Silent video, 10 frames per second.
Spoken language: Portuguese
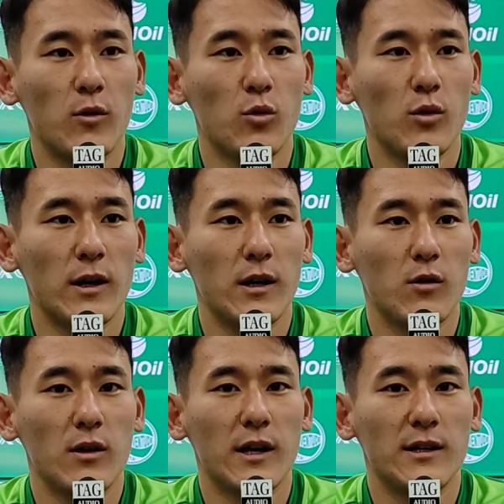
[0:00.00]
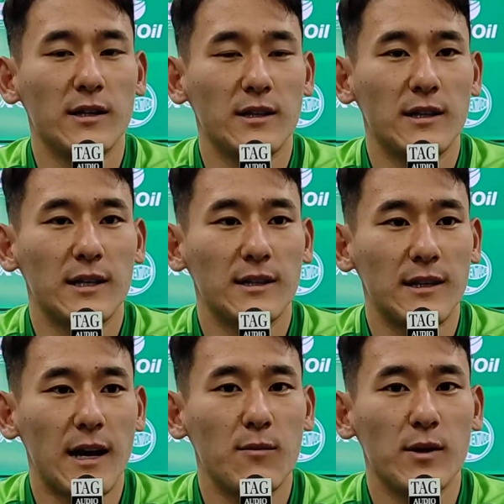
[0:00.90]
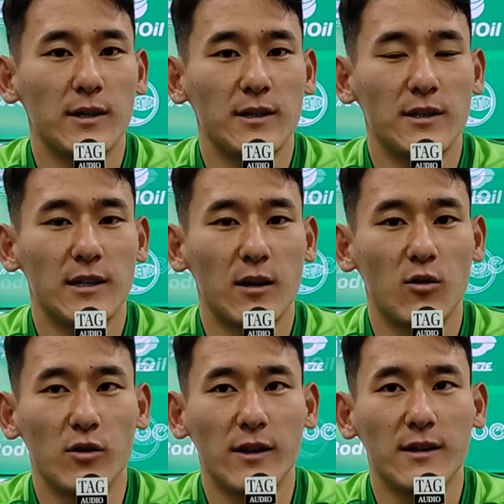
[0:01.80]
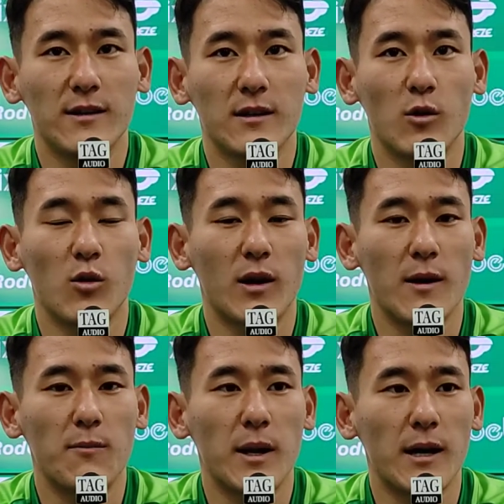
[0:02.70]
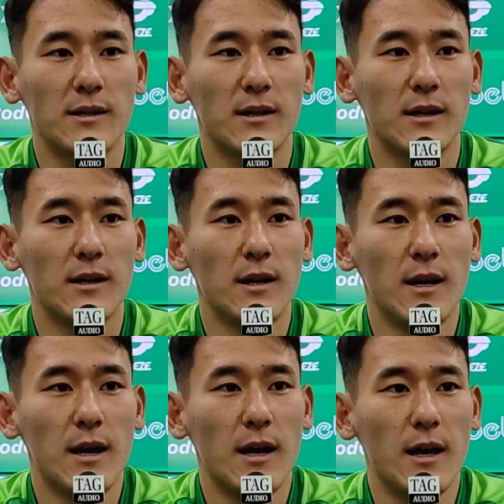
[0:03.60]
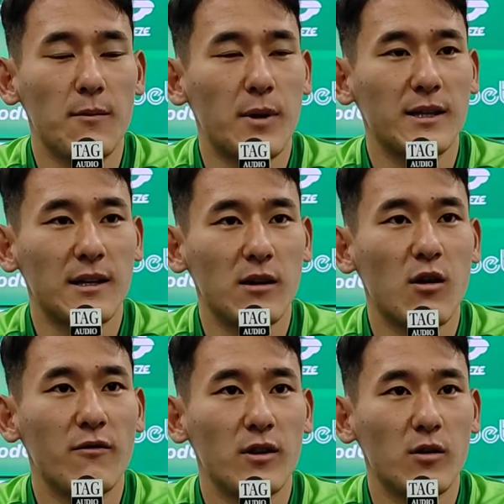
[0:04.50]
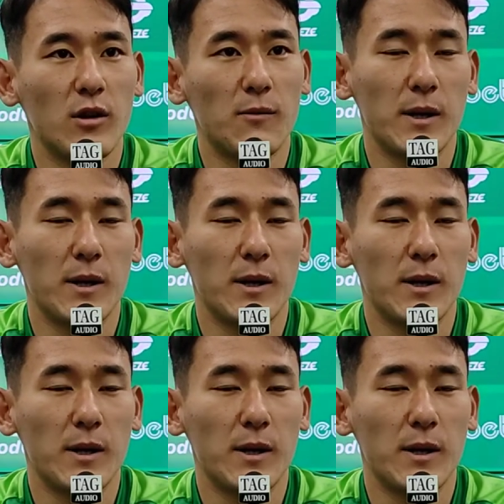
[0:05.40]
Tudo aquilo que a gente já sabe, a gente já conhece, colocar em prática é, para sair com a vitória.